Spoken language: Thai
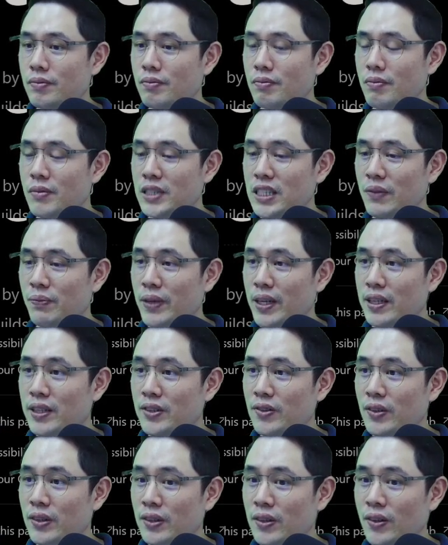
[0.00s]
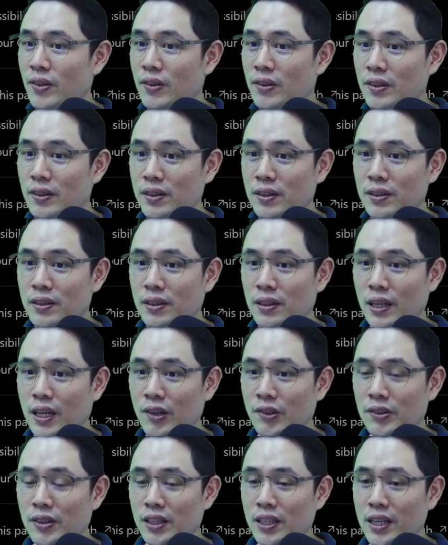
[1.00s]
มันจะเป็นส่วนของ
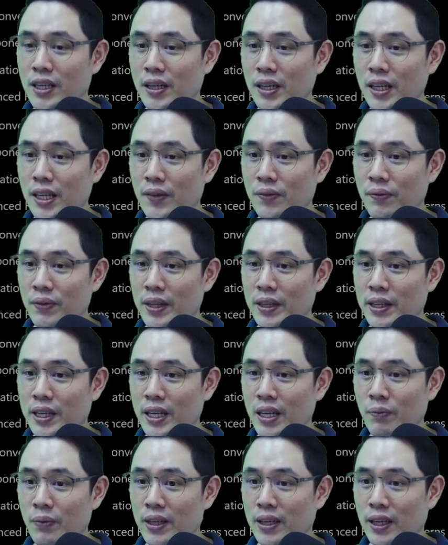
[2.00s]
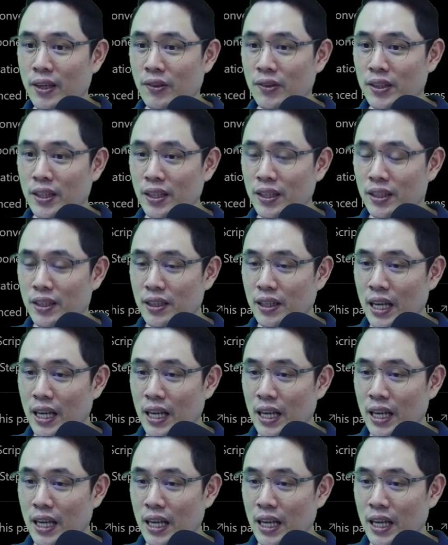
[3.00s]
routing นะครับเป็น dynamic routing